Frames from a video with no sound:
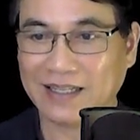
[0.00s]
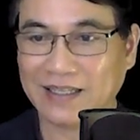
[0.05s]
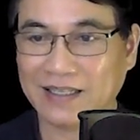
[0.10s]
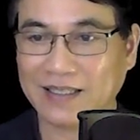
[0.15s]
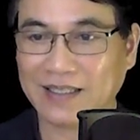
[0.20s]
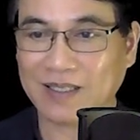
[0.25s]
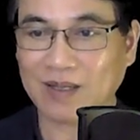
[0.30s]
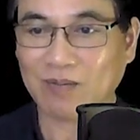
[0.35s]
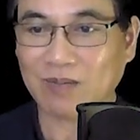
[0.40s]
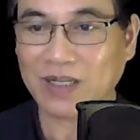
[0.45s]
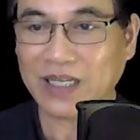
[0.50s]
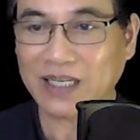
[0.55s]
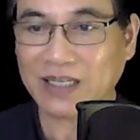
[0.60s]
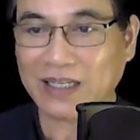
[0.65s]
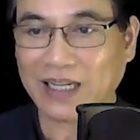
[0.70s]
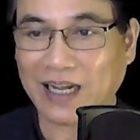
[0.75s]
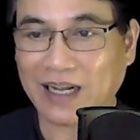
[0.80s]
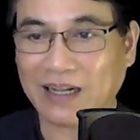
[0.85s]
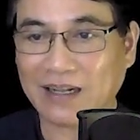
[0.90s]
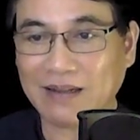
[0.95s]
Xong
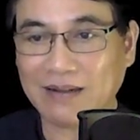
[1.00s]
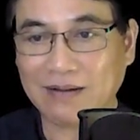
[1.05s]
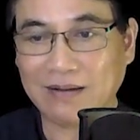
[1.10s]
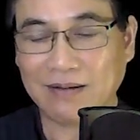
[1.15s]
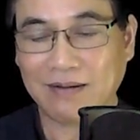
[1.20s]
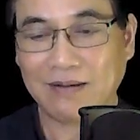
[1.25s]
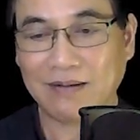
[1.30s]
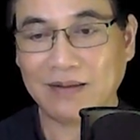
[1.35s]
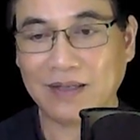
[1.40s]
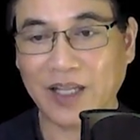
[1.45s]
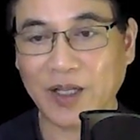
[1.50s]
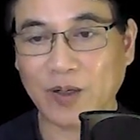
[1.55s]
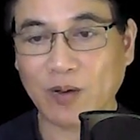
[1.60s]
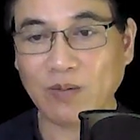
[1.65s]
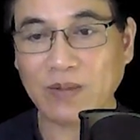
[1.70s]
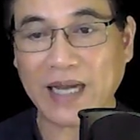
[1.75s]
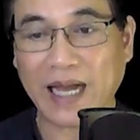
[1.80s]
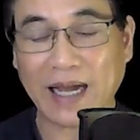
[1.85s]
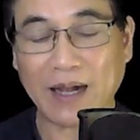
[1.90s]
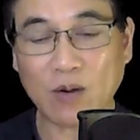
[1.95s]
hết cả thì
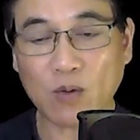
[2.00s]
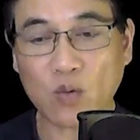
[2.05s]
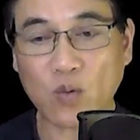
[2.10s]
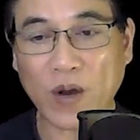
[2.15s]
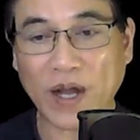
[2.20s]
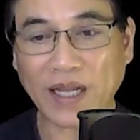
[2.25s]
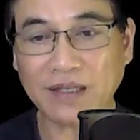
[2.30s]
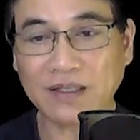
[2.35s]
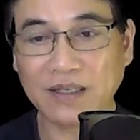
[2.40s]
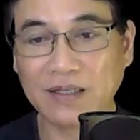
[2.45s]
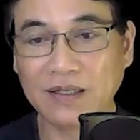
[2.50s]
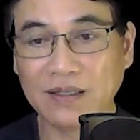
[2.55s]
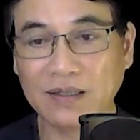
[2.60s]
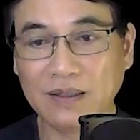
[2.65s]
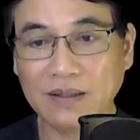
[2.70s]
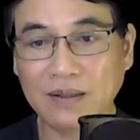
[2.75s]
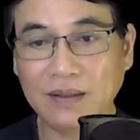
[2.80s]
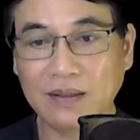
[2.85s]
cũng đã quá trưa,